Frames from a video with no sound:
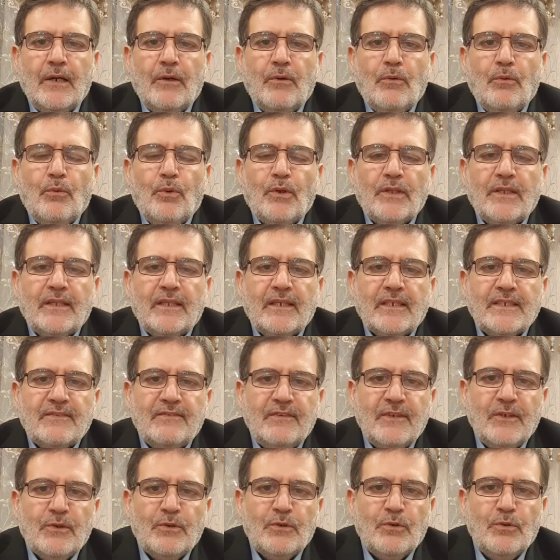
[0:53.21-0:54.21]

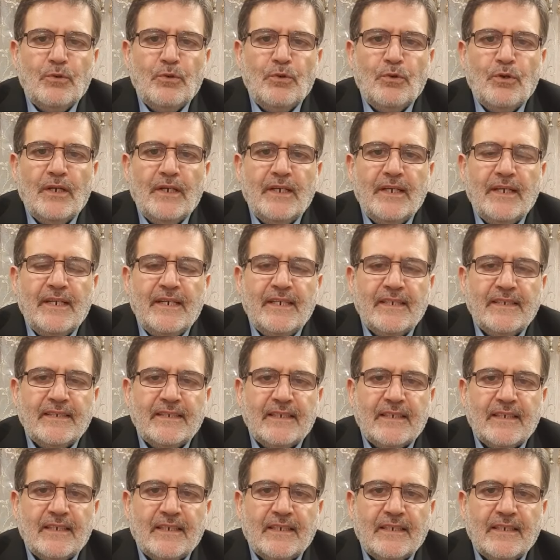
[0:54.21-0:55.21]
والتصفيق
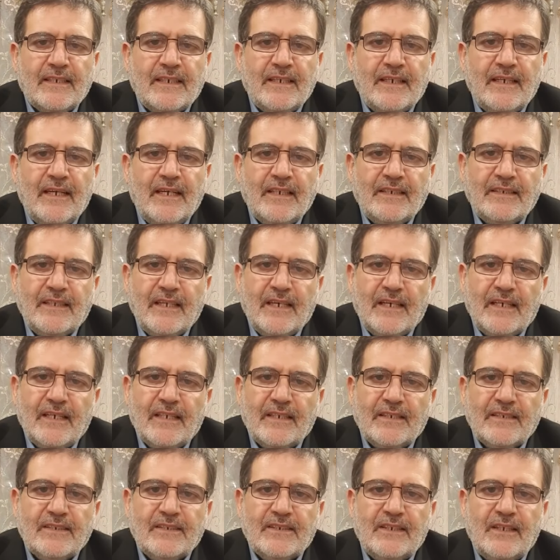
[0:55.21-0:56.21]
للنساء أي داخل
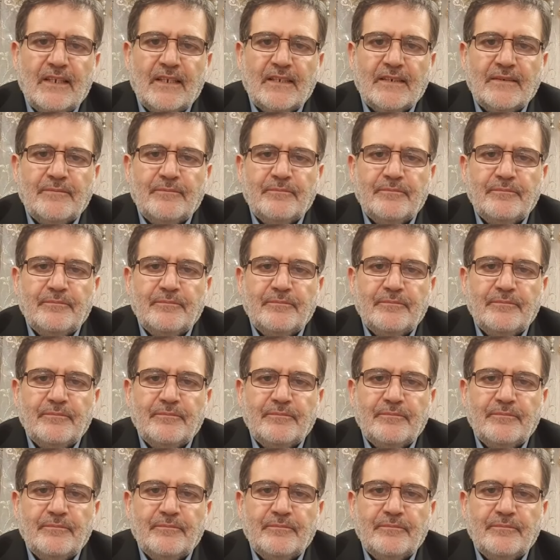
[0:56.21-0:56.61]
الصلاة